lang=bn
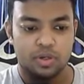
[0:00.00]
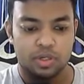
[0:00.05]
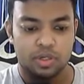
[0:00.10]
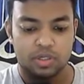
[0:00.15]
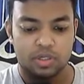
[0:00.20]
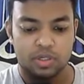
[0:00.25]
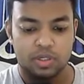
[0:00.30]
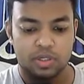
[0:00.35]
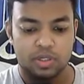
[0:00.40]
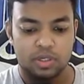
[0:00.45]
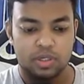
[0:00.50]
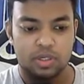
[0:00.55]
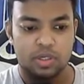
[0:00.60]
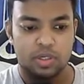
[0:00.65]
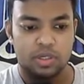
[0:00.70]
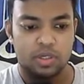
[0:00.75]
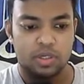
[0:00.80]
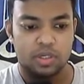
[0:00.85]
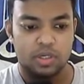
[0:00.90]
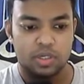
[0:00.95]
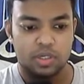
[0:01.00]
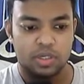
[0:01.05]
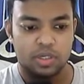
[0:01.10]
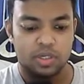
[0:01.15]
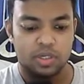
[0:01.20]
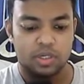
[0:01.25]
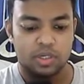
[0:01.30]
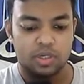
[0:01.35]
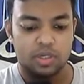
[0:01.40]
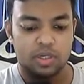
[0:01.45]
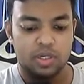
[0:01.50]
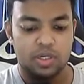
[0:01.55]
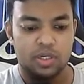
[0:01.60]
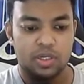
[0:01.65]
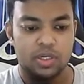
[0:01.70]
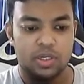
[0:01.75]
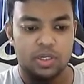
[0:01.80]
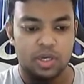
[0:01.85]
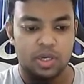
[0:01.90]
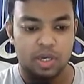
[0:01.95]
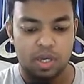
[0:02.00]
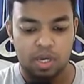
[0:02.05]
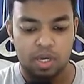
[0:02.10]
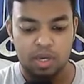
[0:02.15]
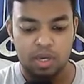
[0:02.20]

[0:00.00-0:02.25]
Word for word: একটা ইন্ট এ